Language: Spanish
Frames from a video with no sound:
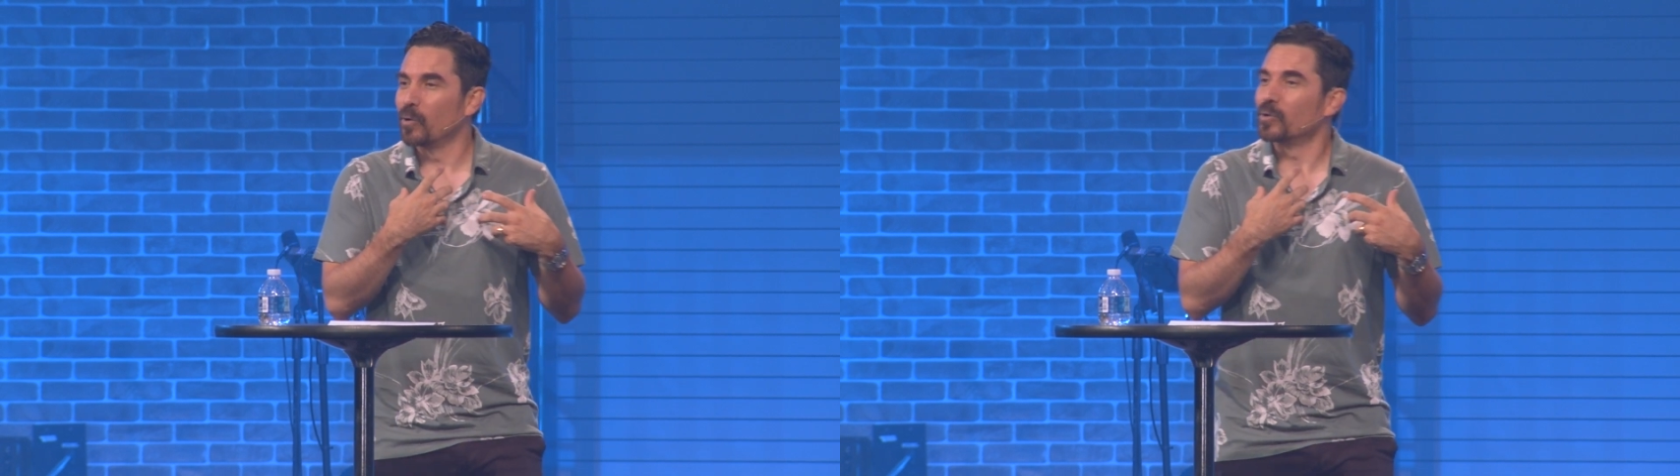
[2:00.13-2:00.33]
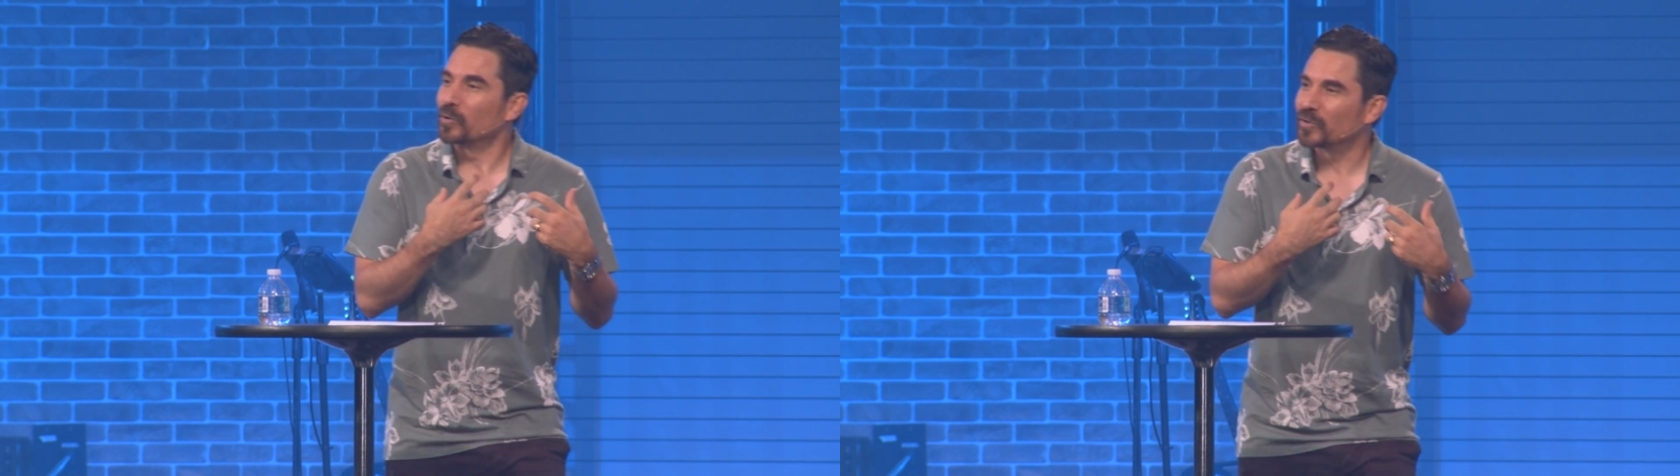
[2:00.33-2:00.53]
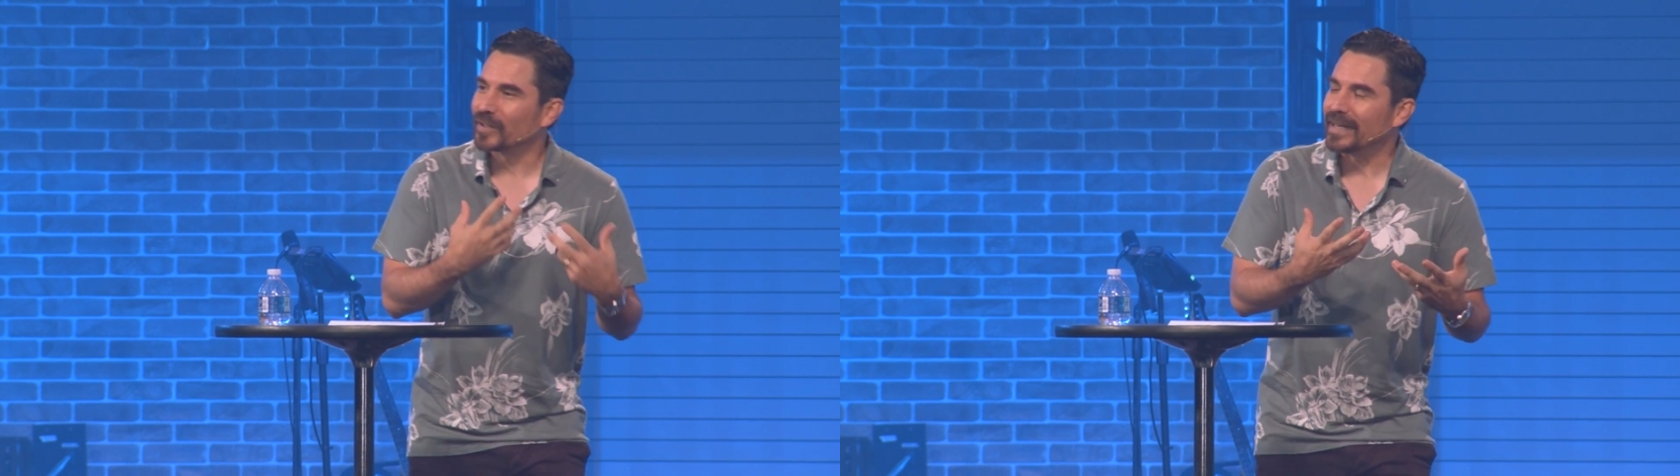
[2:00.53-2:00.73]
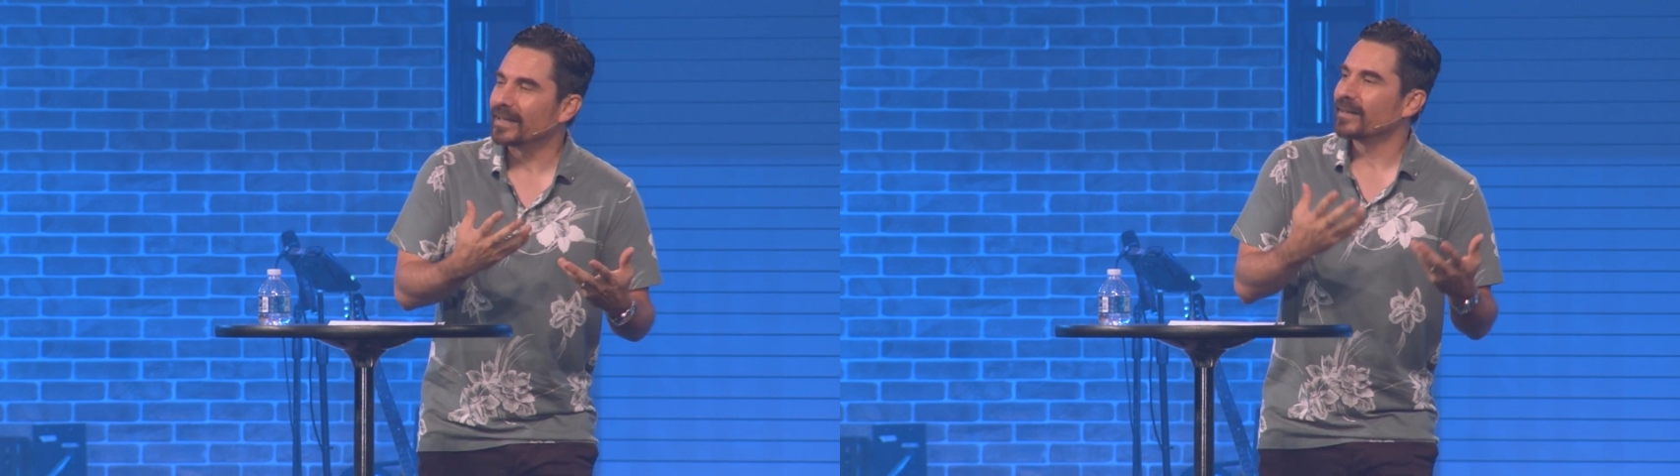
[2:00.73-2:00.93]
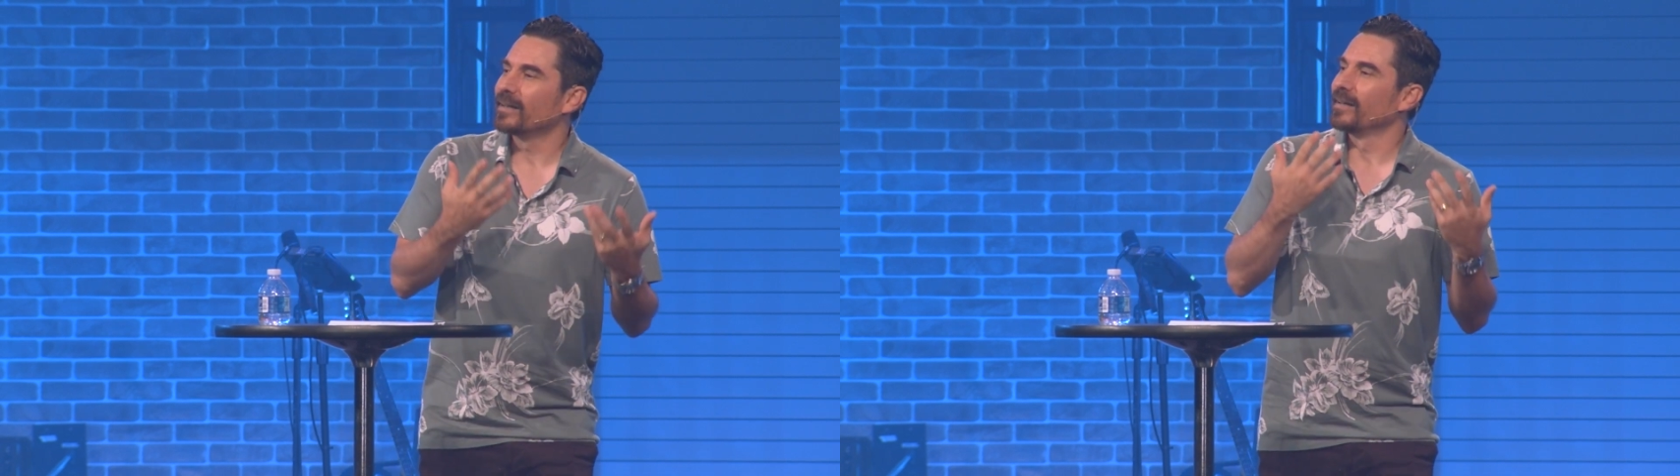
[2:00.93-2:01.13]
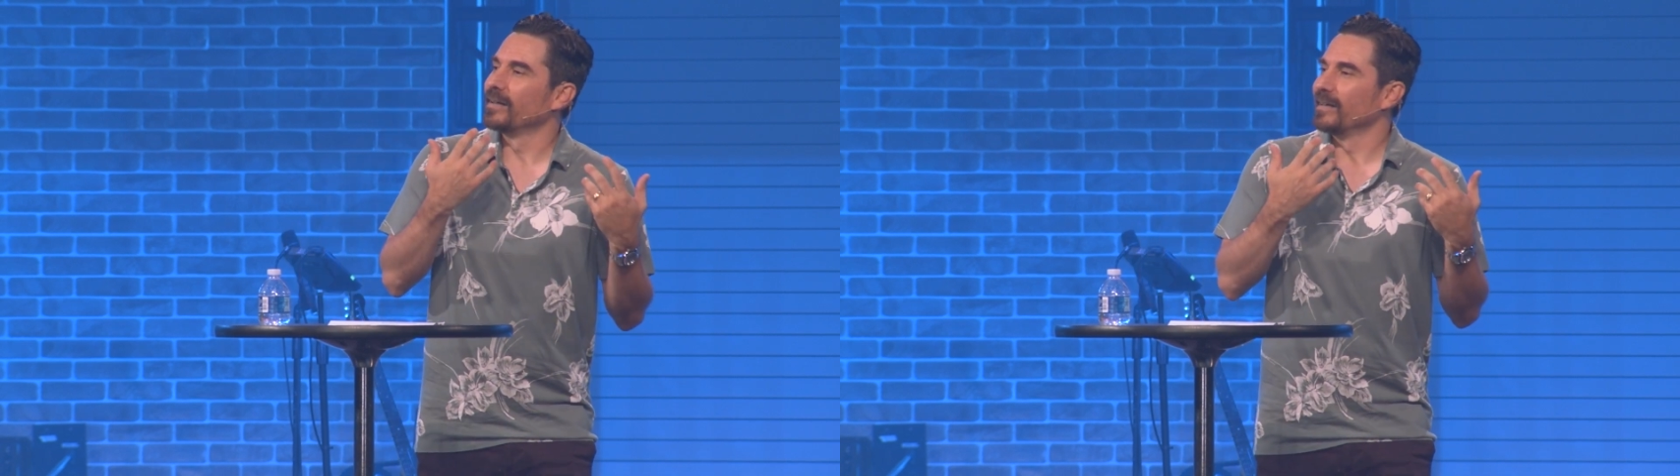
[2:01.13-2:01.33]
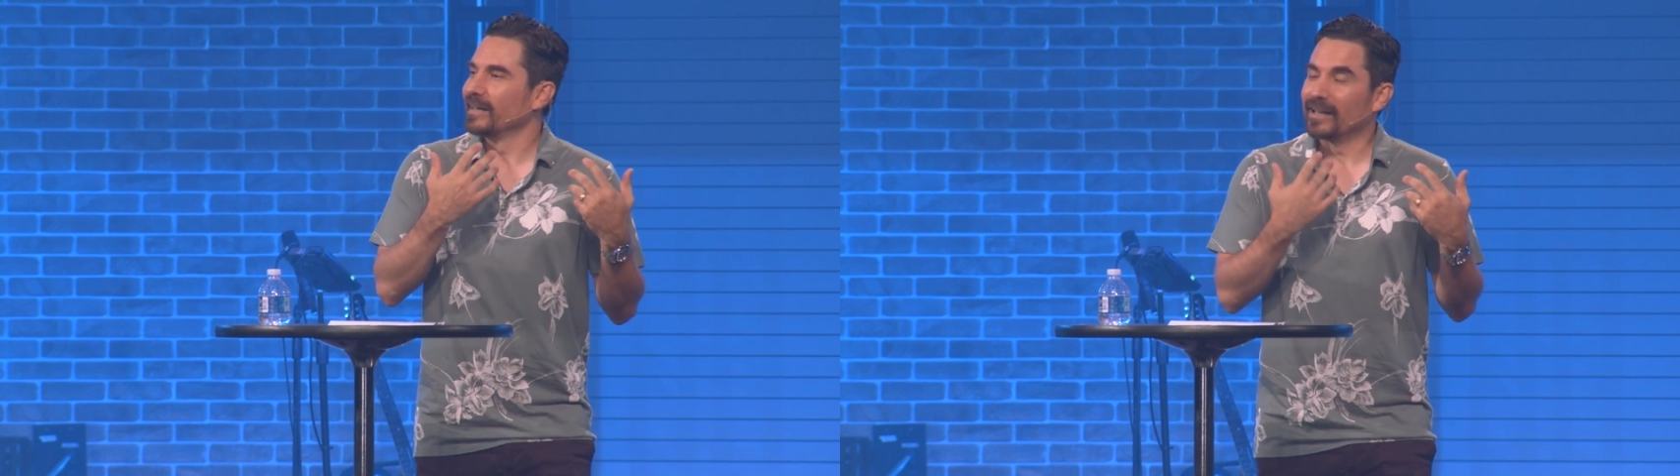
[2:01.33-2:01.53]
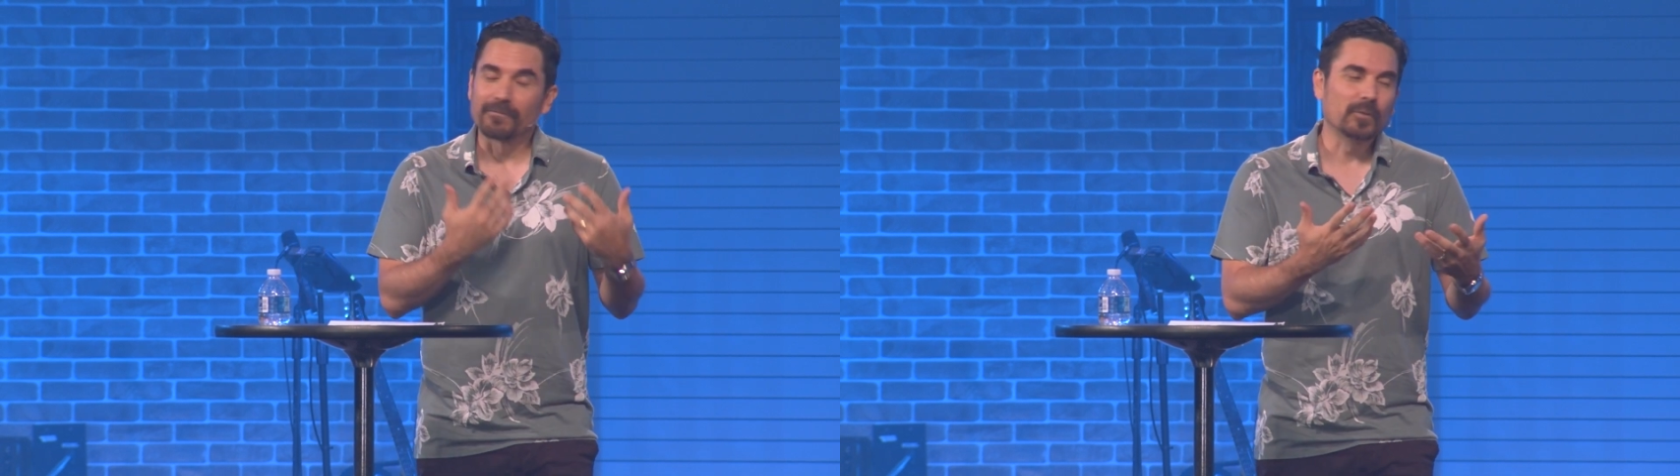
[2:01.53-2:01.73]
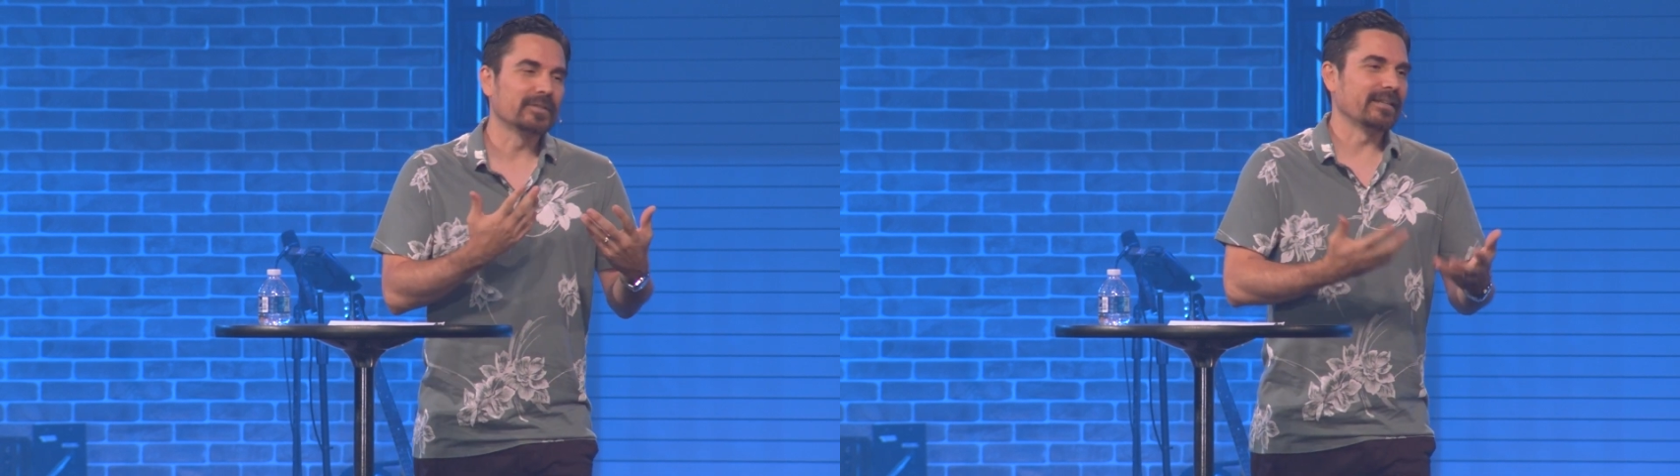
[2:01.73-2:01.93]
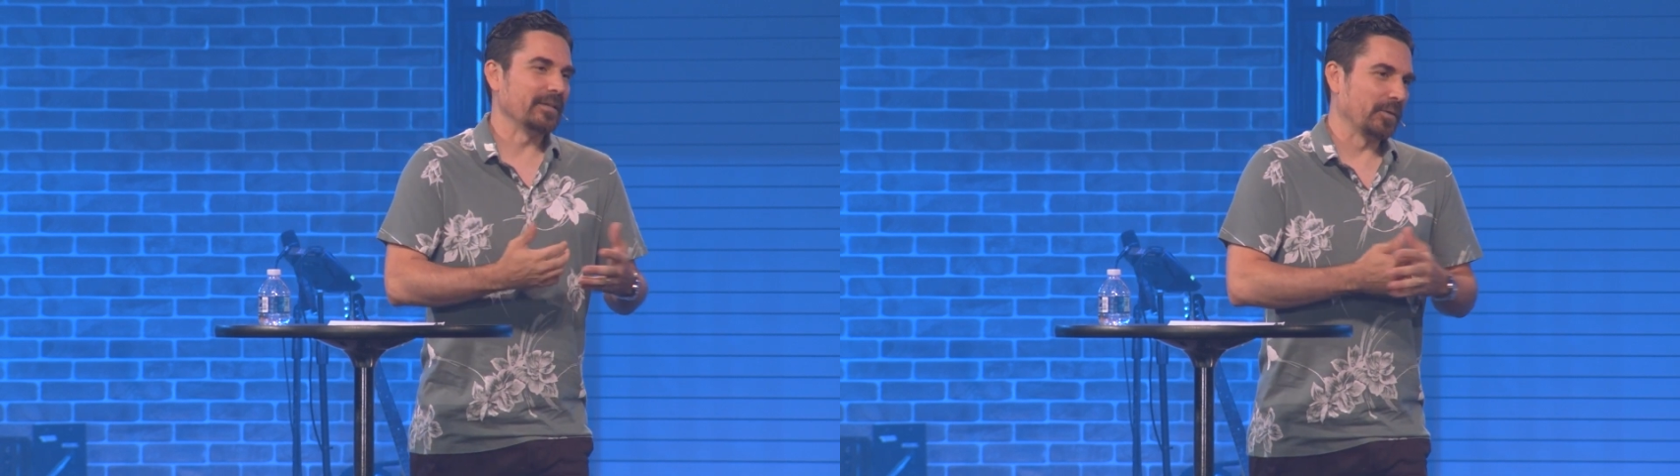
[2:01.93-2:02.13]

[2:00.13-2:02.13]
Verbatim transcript: conocer la voz de